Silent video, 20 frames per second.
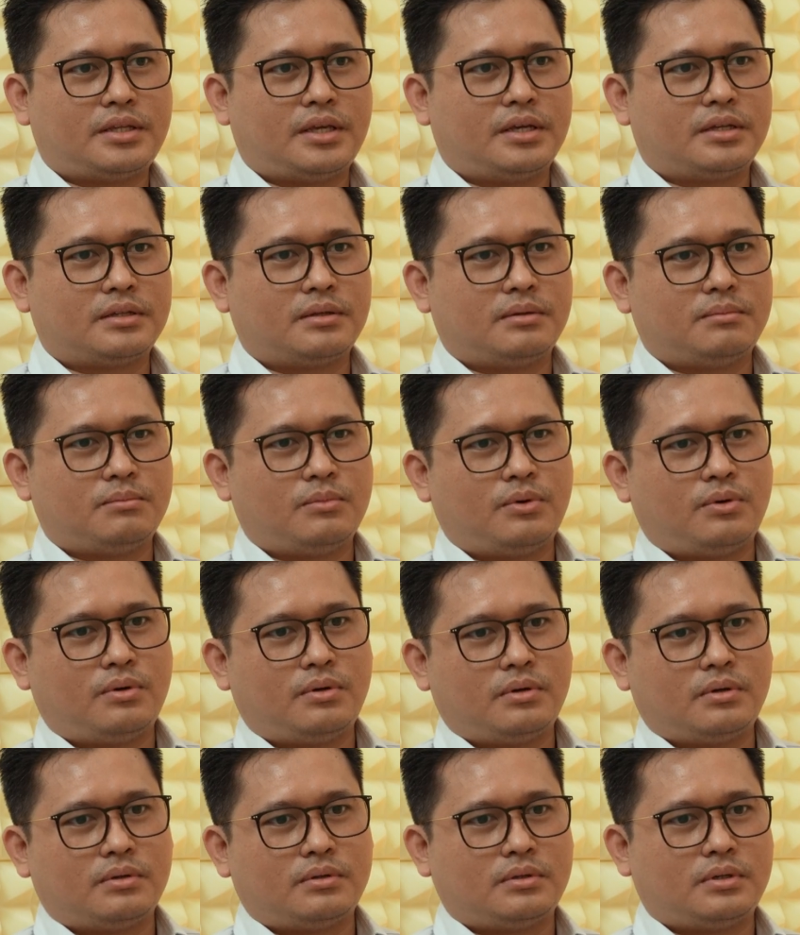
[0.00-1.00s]
yang
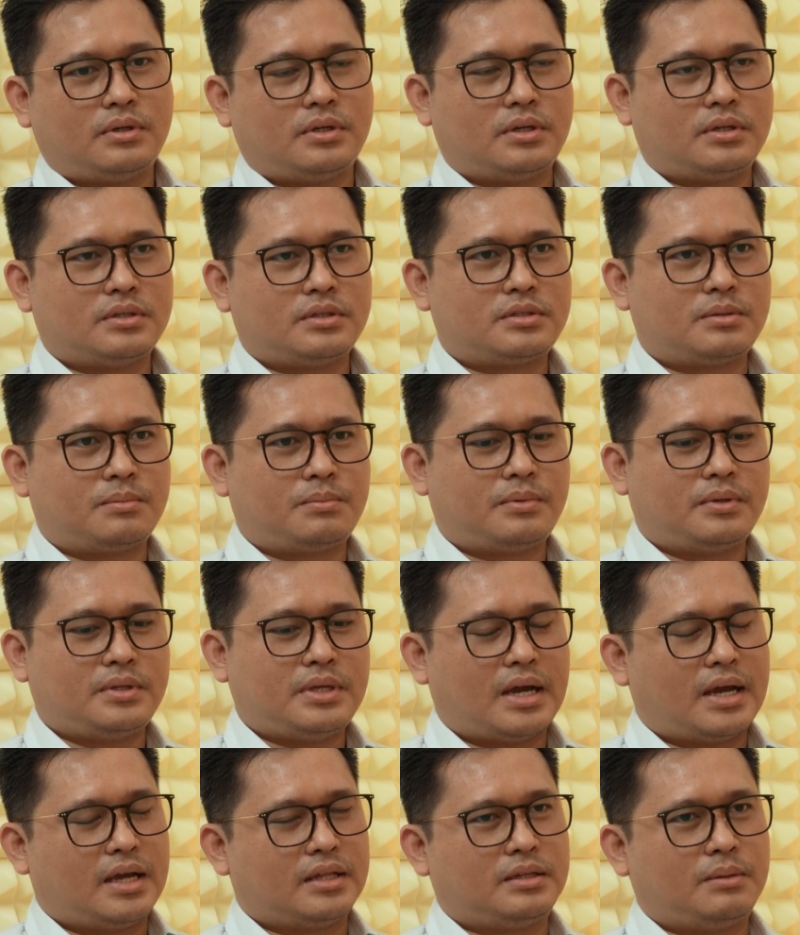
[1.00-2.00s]
mau uh,
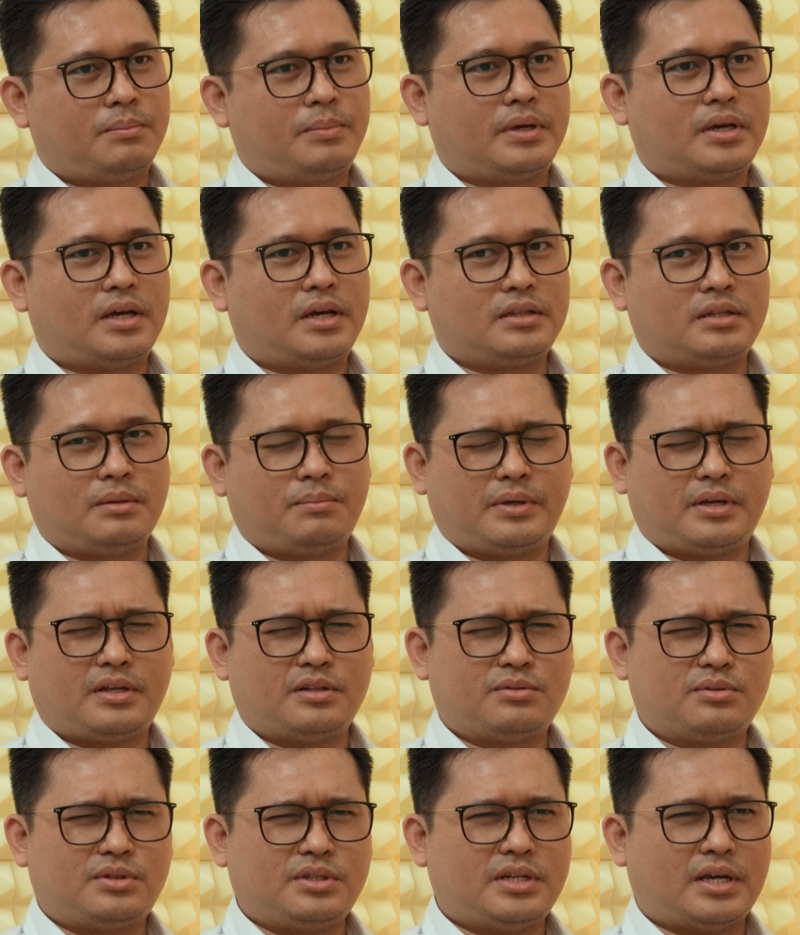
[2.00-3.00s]
yang atipikal
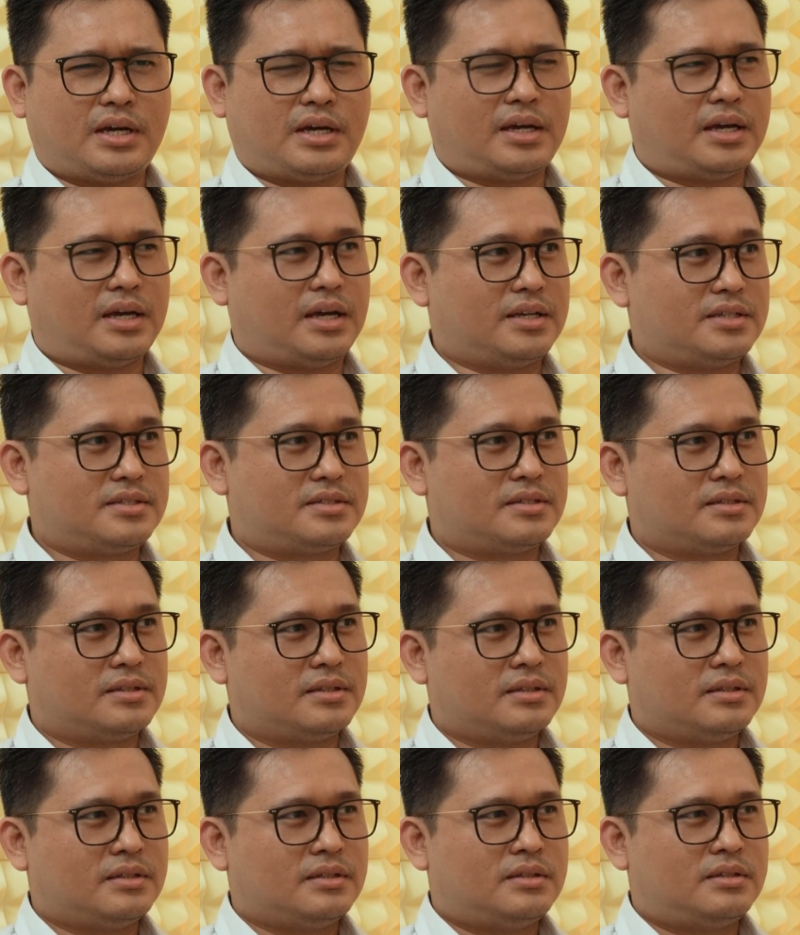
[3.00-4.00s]
atipikal itu tidak khas.
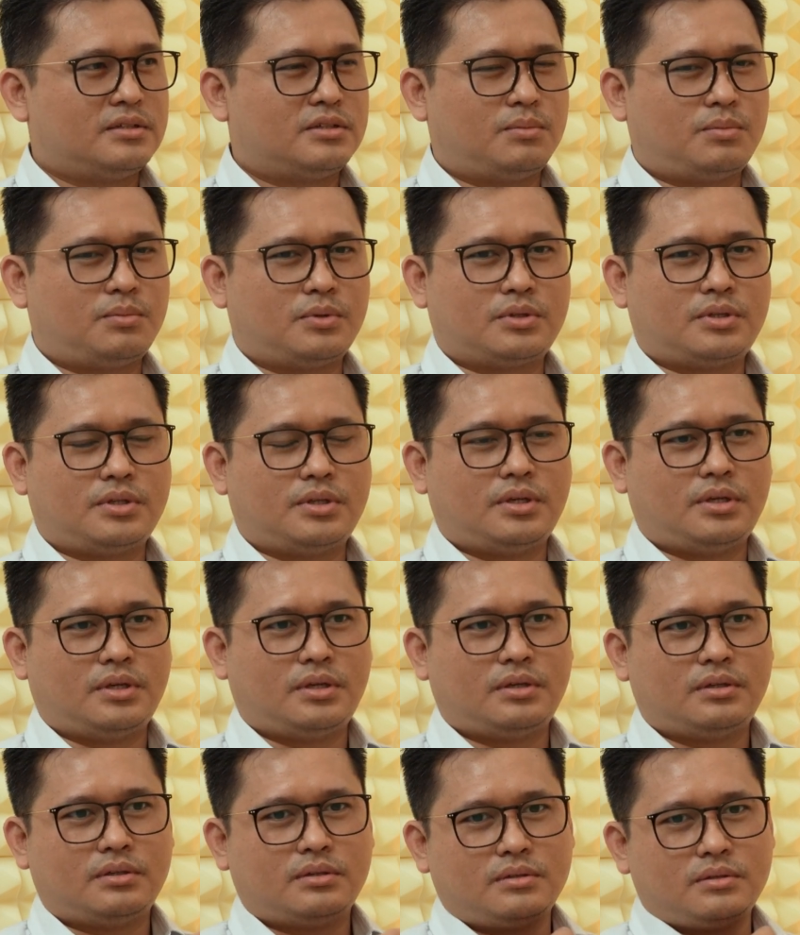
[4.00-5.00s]
Yeah.
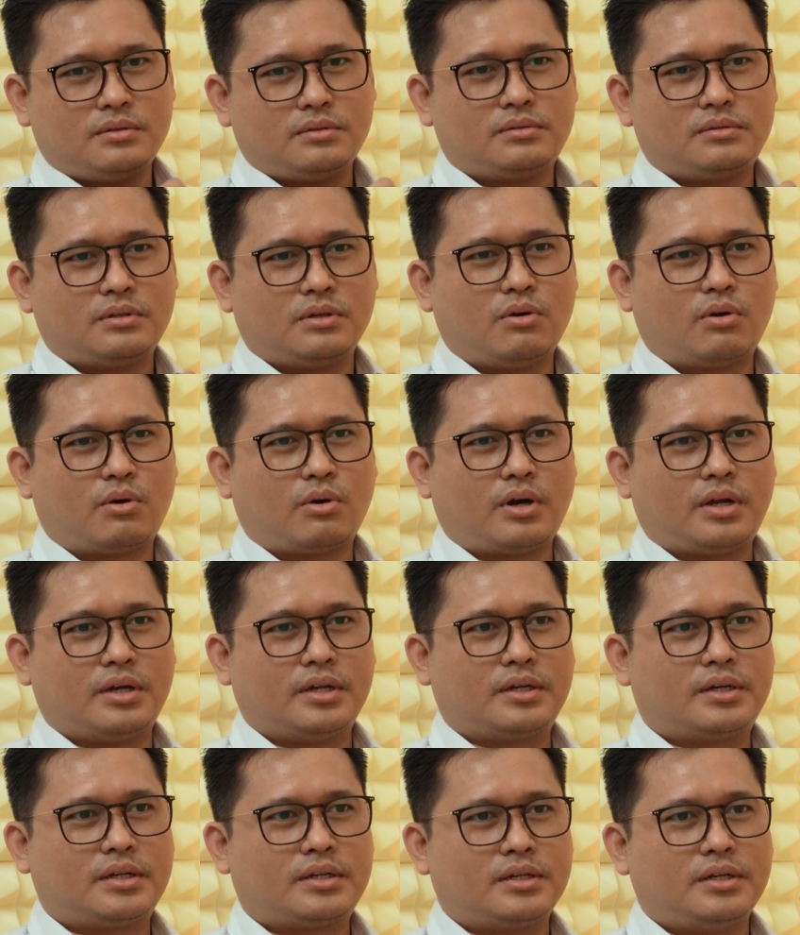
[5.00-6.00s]
Seperti
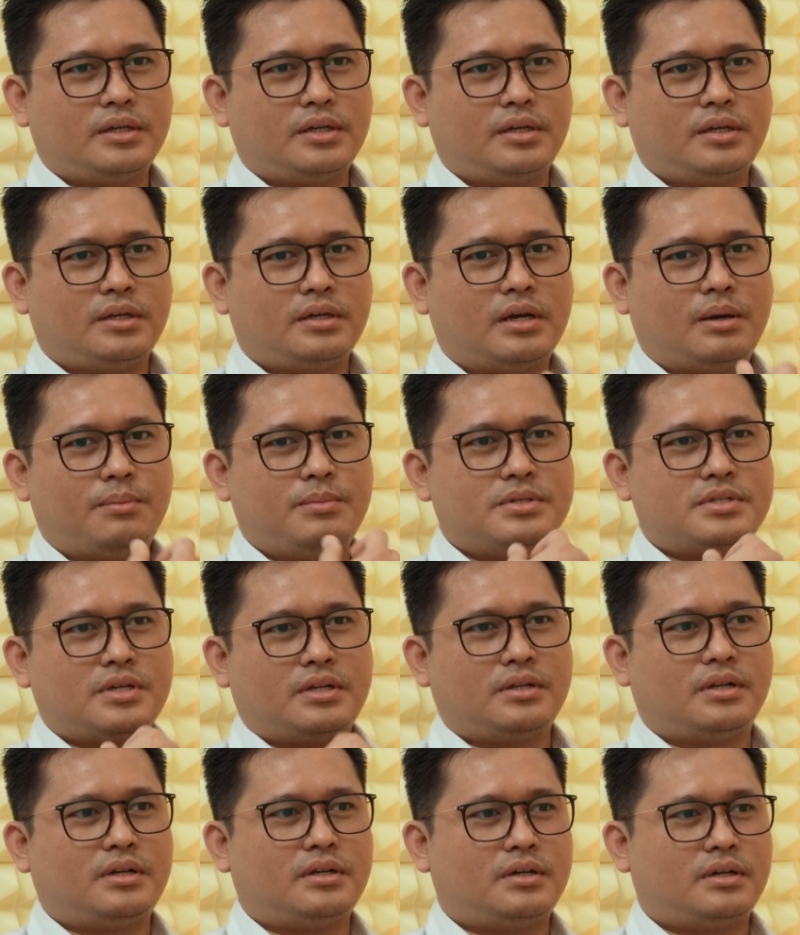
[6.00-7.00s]
tenggorokannya kering, nggak bisa
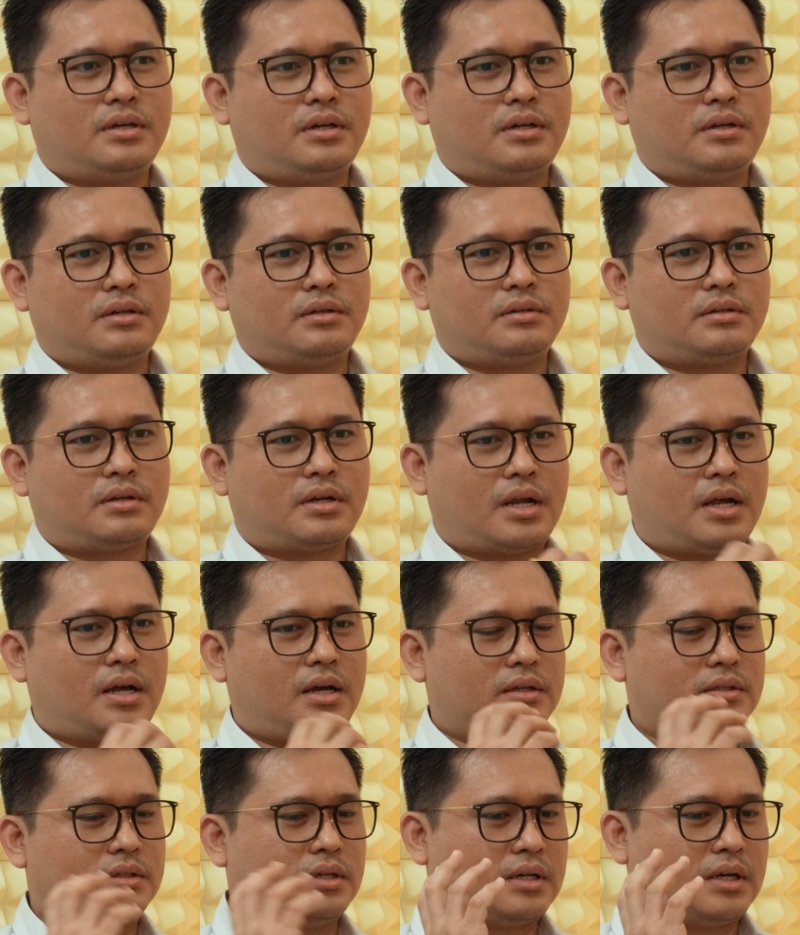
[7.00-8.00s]
nelen,
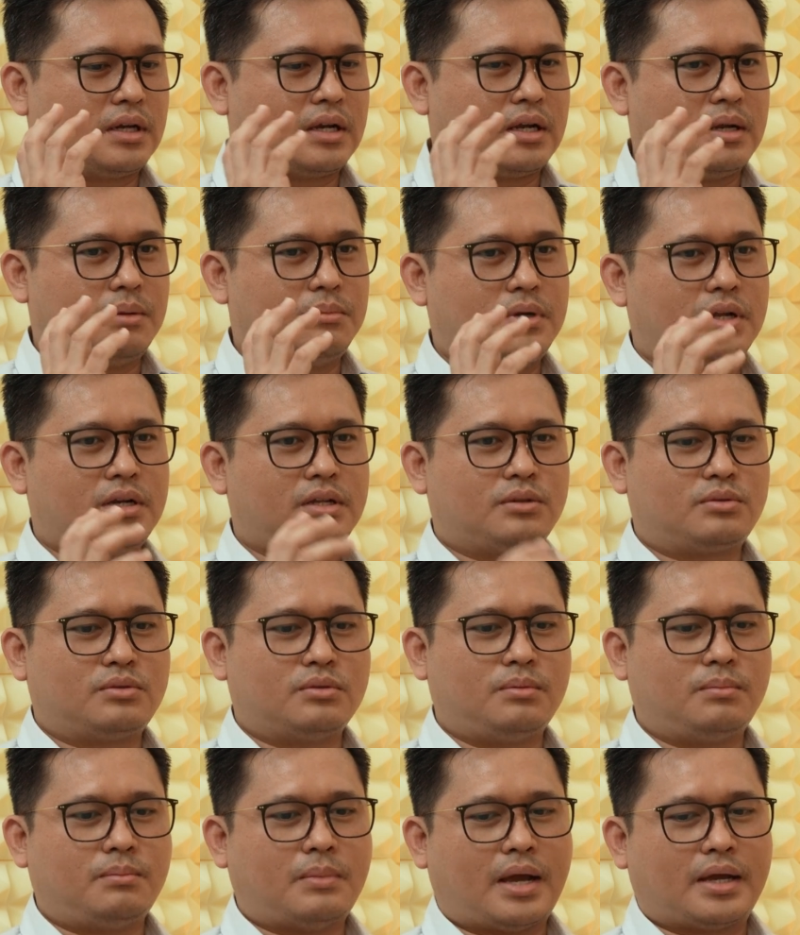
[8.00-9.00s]
rahangnya kram dan
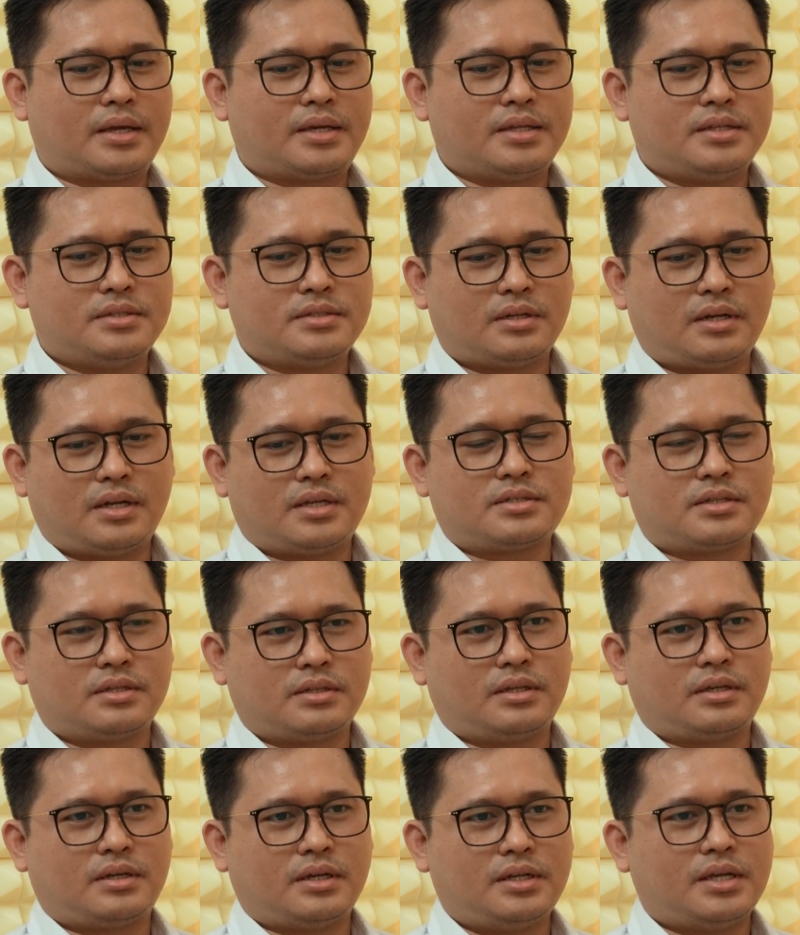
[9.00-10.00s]
itu makin jelas
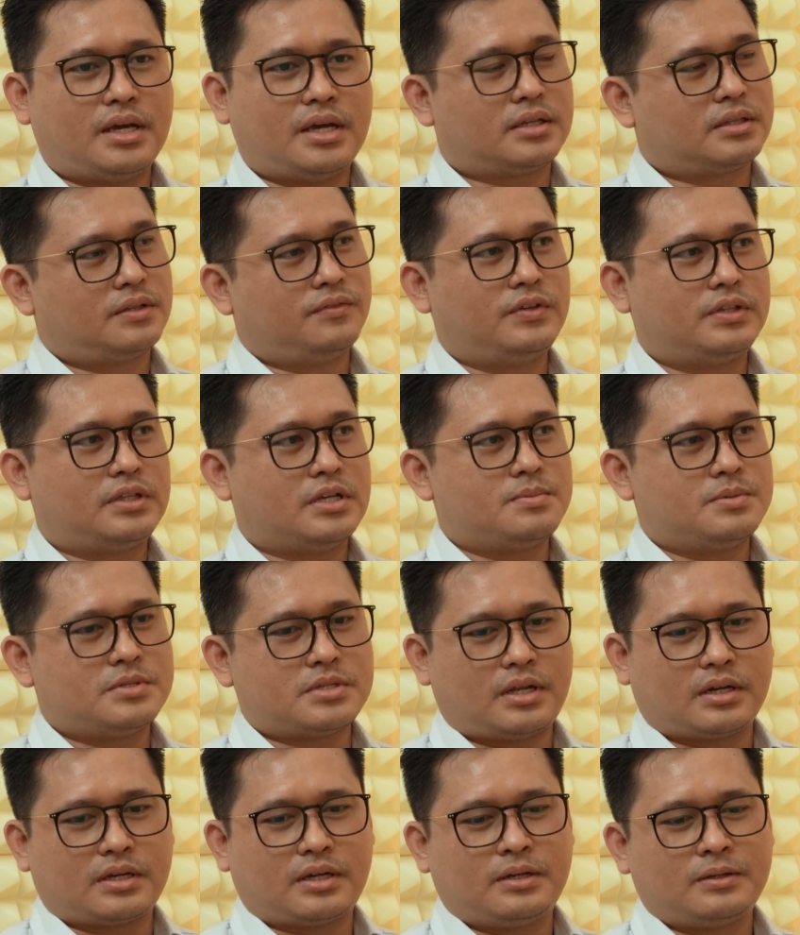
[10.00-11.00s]
ketika di aktivitas
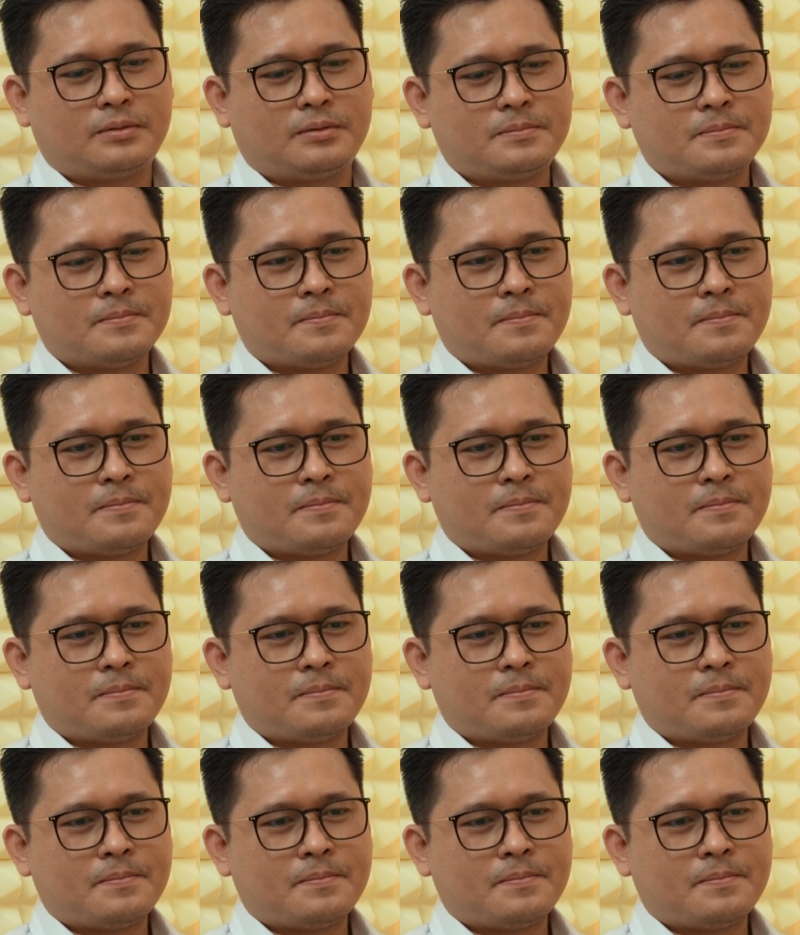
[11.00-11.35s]
misalkan